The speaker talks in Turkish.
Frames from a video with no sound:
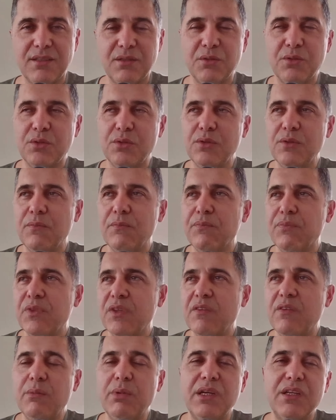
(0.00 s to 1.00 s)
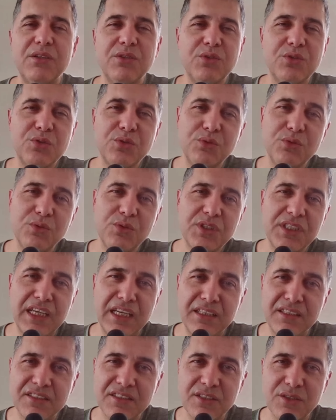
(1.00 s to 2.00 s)
alıyordu ve ben şunu
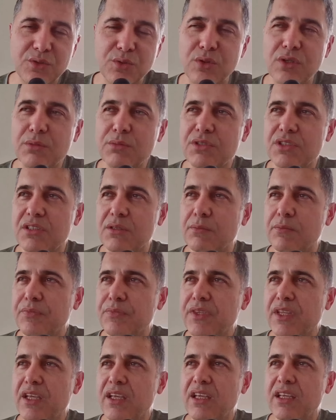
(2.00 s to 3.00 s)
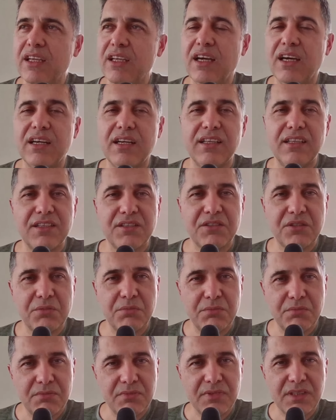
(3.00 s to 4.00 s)
kendisine söylemiştim. Ya
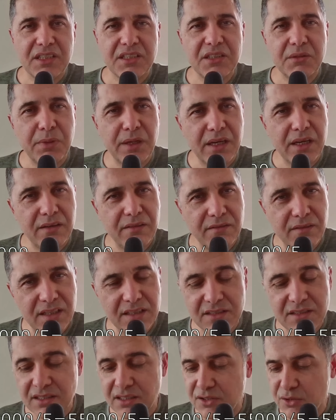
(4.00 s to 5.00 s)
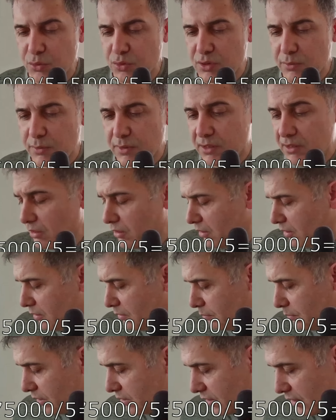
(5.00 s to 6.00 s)
arkadaşım nakit param varsa işte o zaman
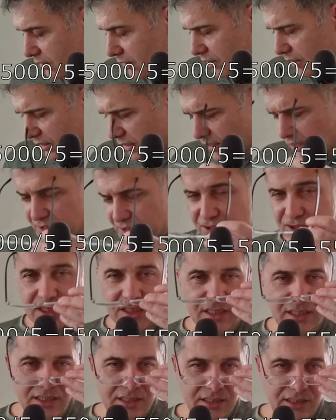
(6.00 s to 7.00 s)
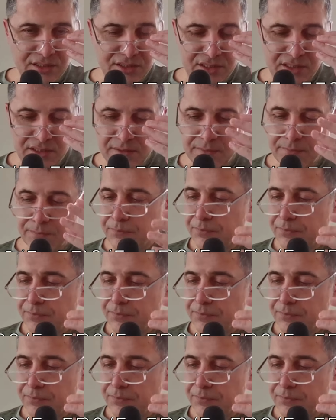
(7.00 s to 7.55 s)
Passat'lar kaç liraydı arkadaşlar?